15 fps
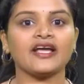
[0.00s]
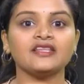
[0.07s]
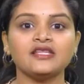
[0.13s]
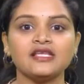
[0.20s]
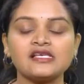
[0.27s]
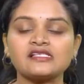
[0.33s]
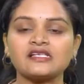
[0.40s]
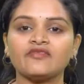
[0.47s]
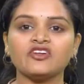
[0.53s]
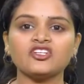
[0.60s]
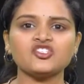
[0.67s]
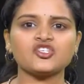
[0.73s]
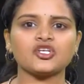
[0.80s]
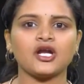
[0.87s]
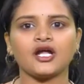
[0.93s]
అయితే
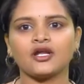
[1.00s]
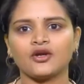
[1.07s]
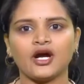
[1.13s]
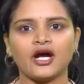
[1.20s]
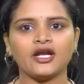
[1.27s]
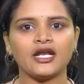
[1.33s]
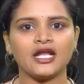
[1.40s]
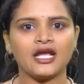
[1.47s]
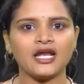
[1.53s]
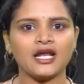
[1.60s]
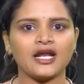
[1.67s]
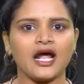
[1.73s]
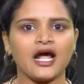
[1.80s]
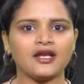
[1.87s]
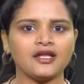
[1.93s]
సంవత్సరాలుగా నేల
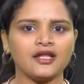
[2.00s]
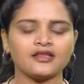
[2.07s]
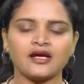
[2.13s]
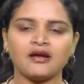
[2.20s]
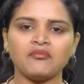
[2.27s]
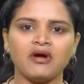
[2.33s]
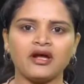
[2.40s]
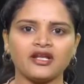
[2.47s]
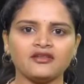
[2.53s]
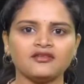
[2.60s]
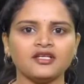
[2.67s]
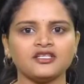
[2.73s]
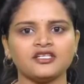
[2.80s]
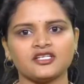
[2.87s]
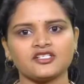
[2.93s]
నాణ్యత
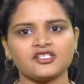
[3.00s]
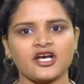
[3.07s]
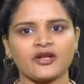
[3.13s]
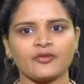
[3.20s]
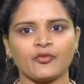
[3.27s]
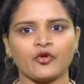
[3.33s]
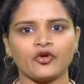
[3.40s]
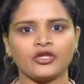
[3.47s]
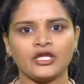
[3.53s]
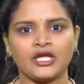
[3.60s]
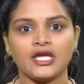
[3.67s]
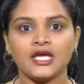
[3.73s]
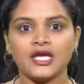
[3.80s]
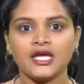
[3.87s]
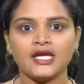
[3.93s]
మరింత దిగజారిపోయింది
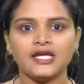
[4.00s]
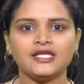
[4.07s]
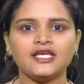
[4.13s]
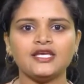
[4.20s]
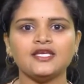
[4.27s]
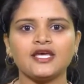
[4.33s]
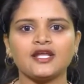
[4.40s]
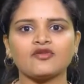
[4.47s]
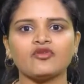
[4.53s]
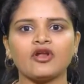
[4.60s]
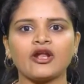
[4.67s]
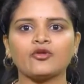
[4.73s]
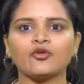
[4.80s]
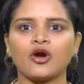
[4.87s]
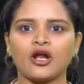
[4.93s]
ఇది
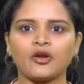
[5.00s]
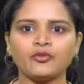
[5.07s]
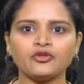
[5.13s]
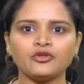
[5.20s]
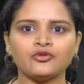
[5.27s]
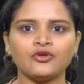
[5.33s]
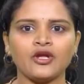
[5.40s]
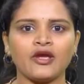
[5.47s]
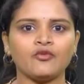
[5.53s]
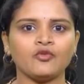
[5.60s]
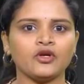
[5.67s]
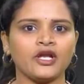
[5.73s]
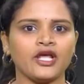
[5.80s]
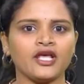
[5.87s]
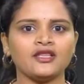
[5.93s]
ఎరువులను కలుపుతూనే
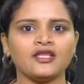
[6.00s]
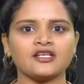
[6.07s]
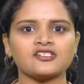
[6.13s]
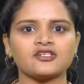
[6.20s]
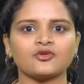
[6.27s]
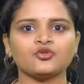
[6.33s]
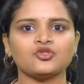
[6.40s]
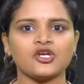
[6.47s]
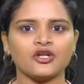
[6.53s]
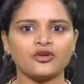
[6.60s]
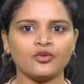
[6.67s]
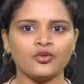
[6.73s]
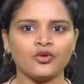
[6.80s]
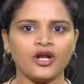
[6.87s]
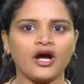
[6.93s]
ఉండే దశకు
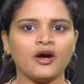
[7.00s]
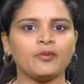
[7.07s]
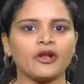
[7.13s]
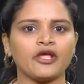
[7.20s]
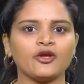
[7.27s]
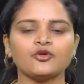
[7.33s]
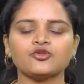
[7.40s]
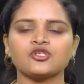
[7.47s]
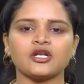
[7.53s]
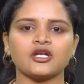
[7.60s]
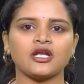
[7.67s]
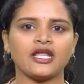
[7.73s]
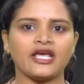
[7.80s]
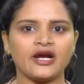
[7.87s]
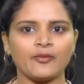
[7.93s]
చేరుకున్న
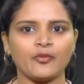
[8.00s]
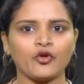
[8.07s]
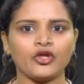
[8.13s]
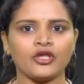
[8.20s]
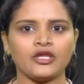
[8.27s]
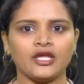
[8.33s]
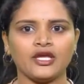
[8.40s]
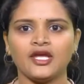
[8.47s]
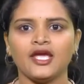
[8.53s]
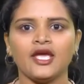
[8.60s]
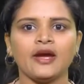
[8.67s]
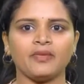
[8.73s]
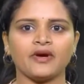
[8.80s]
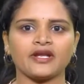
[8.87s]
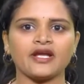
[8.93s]
ప్రయోజనం లేకపోయింది పడింది
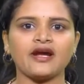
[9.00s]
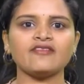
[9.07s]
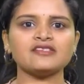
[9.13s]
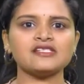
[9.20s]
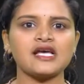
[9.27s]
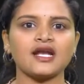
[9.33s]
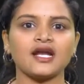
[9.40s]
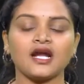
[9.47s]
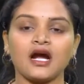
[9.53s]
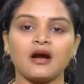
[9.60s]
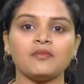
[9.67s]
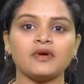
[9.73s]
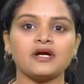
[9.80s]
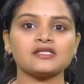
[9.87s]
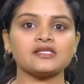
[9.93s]
పర్యావసానంగా
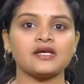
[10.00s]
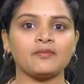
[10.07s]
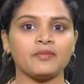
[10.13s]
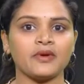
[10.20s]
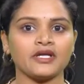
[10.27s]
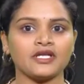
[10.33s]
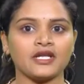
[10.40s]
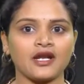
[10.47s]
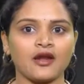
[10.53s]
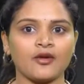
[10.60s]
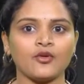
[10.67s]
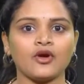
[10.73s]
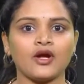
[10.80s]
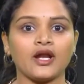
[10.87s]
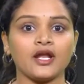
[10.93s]
మా
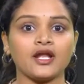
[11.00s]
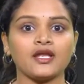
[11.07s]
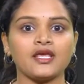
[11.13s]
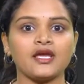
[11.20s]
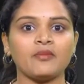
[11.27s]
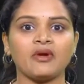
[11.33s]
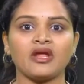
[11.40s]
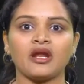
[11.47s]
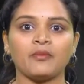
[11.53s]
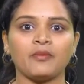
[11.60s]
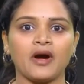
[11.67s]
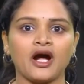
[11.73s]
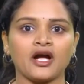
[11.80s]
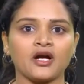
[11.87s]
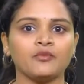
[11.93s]
సంపాదనలో గణనీయమైన
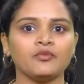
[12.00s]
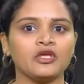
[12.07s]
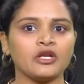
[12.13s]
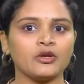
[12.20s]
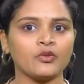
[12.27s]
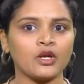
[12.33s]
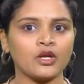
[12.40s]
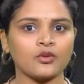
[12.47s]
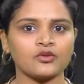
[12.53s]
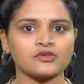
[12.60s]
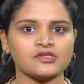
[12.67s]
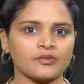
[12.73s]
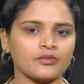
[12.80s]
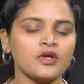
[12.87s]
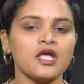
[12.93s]
భాగం ఎరువుల
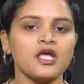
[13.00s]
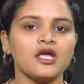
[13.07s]
కోసం